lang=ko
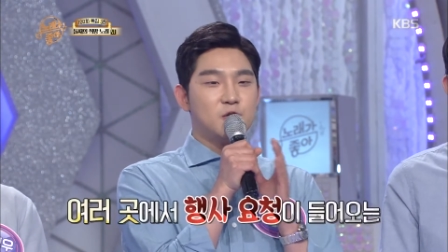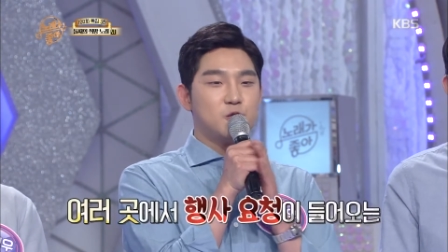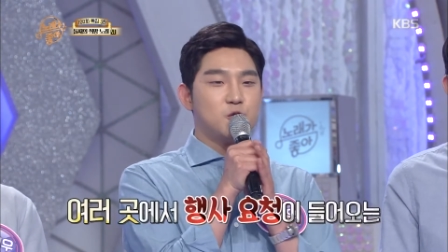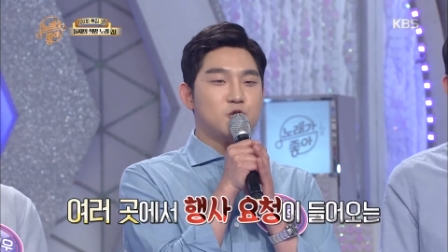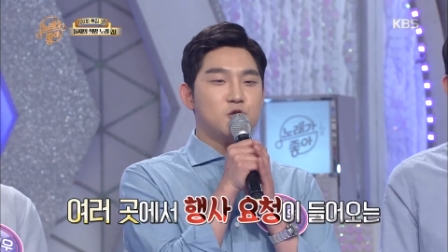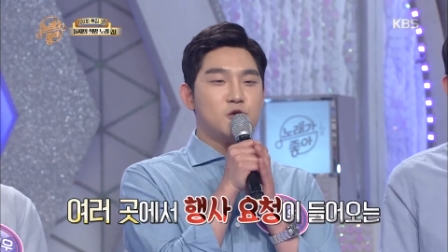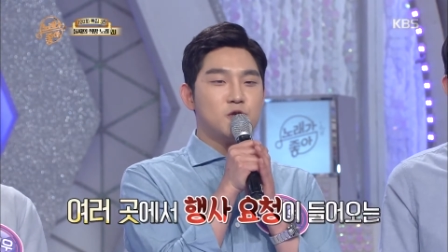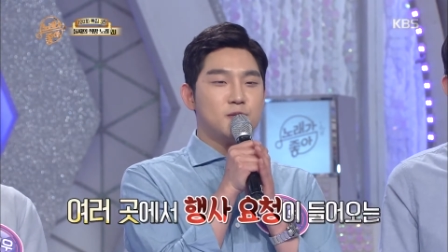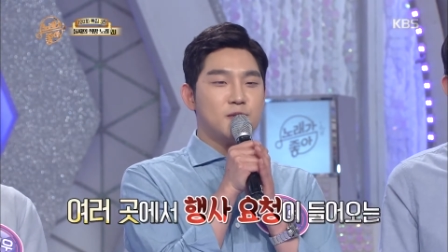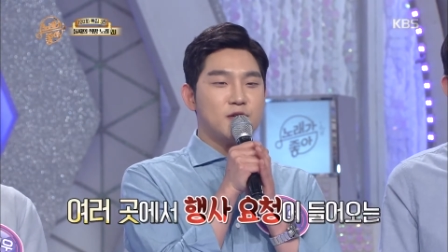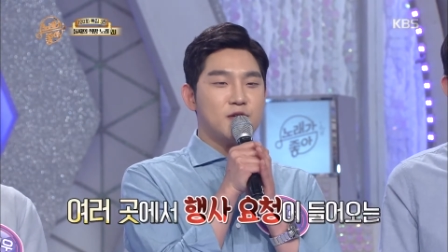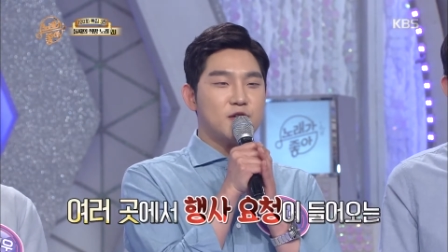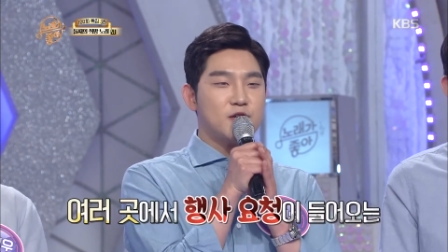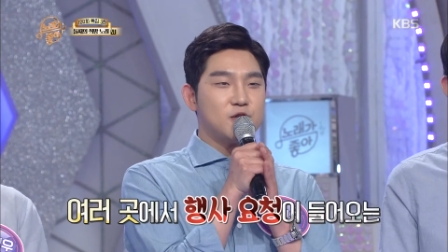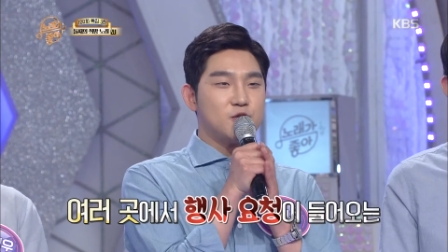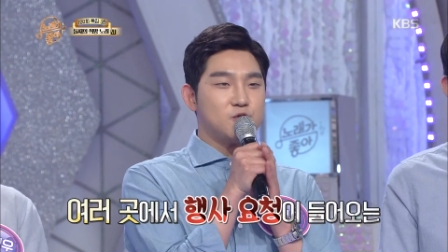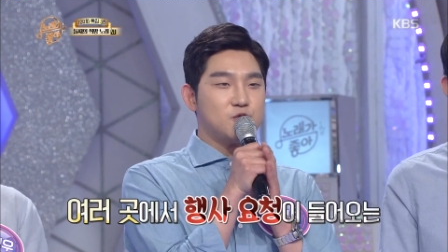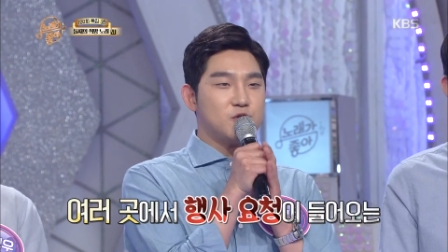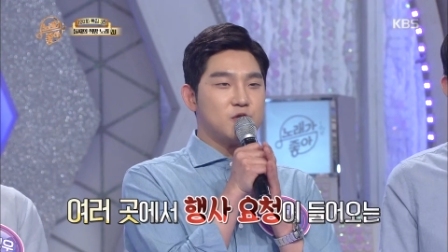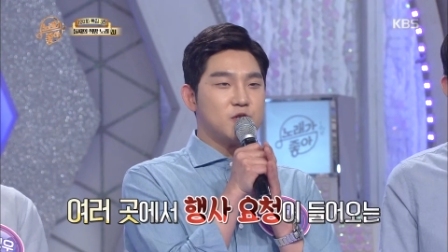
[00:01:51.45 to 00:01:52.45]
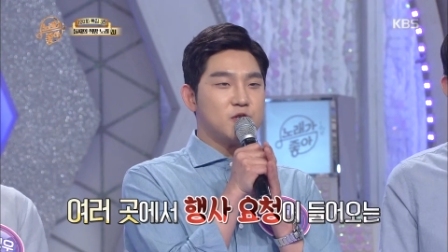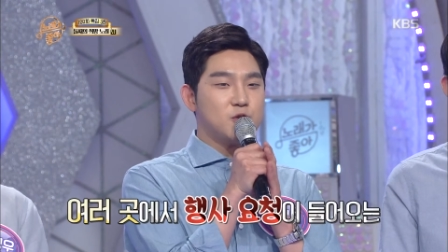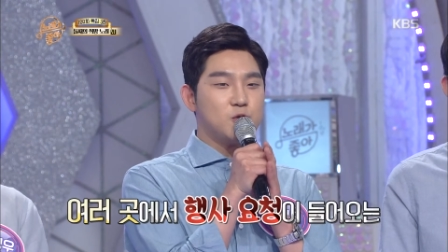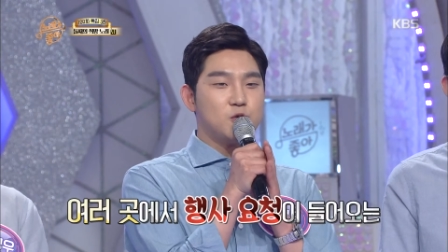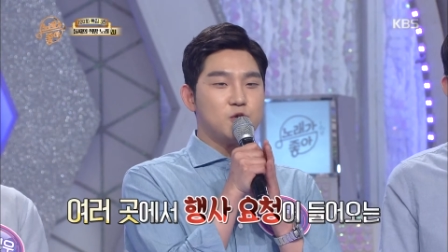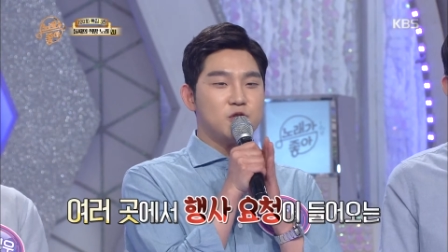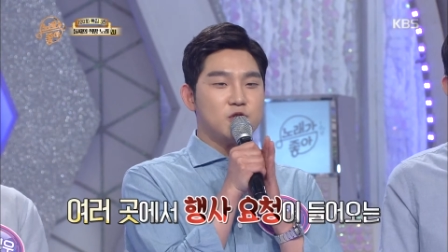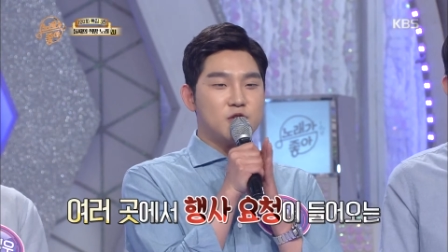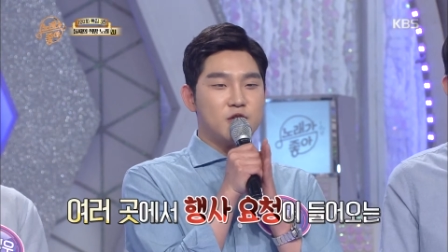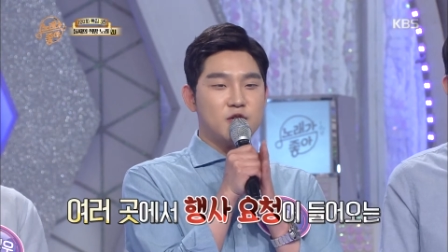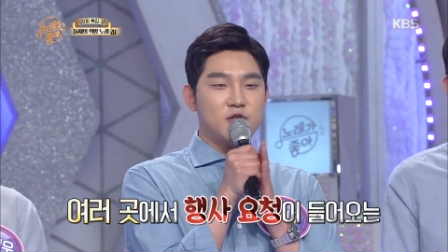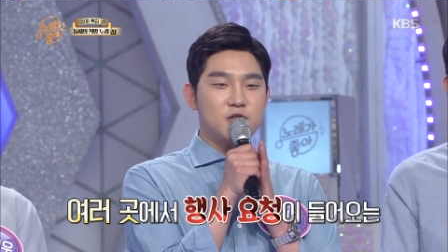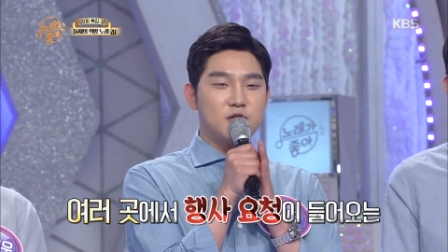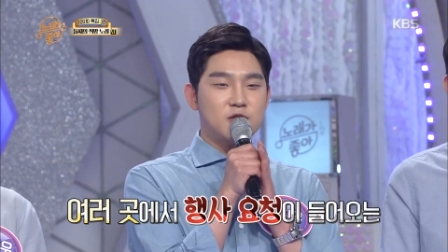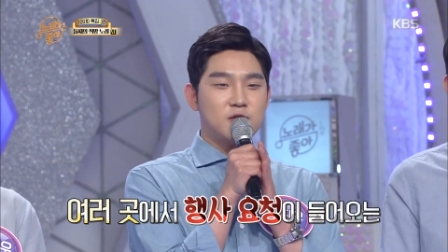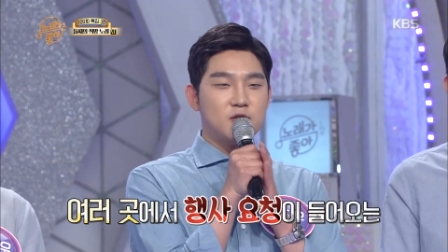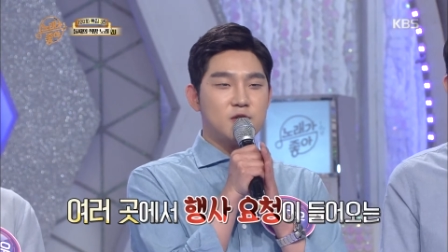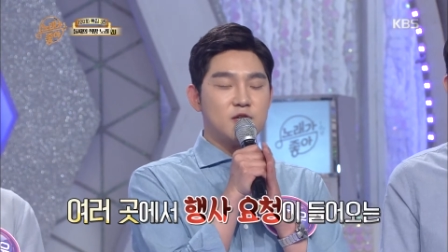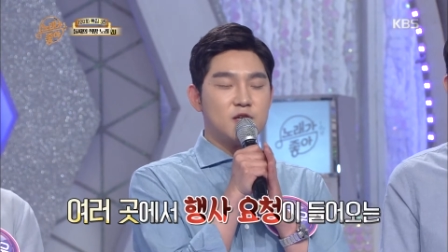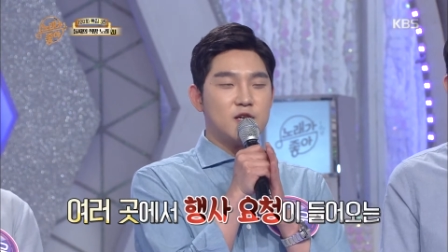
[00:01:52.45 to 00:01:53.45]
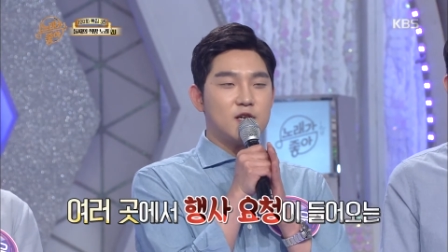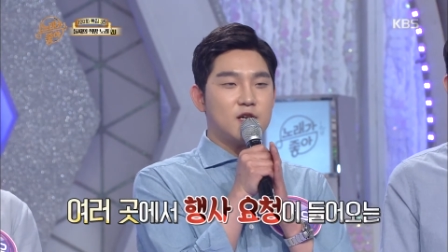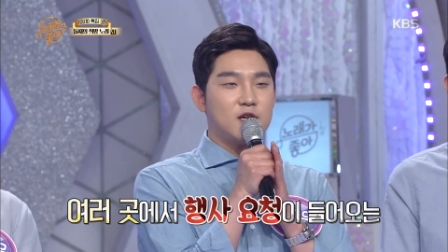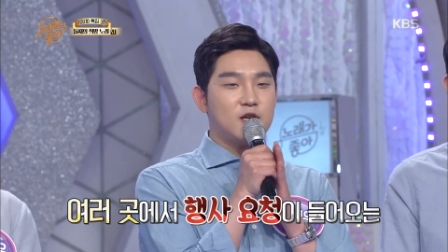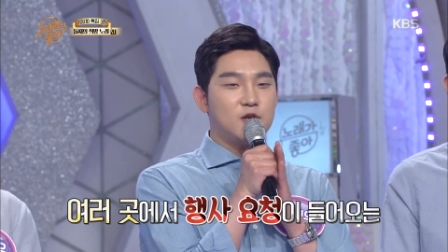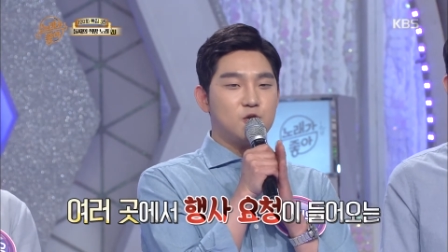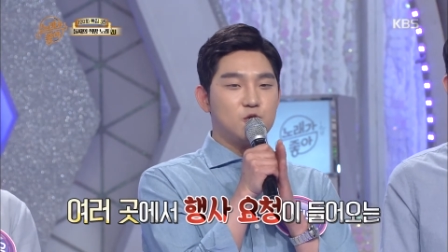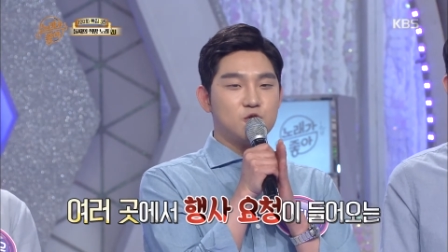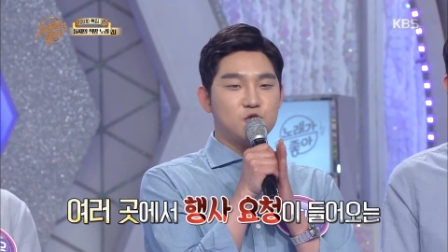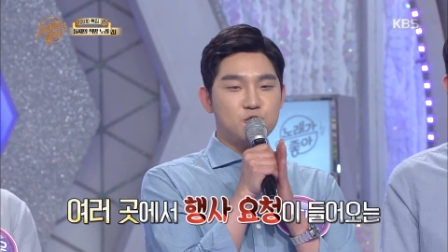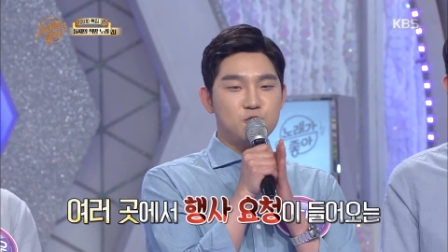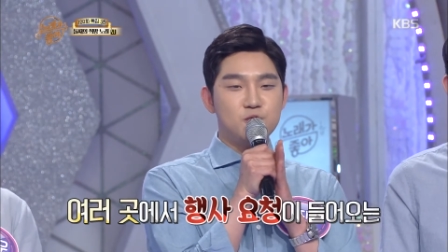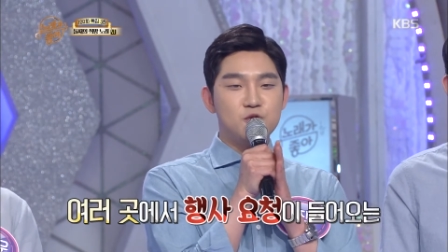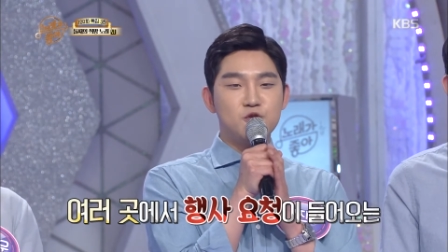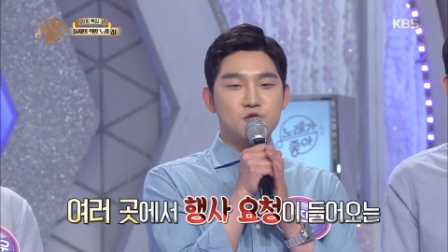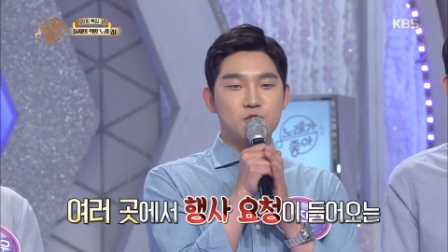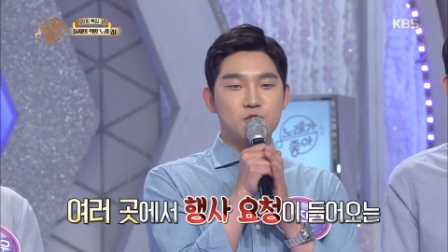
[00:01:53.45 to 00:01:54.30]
초청을 받아가지고 이제 또 진행을 하려고 준비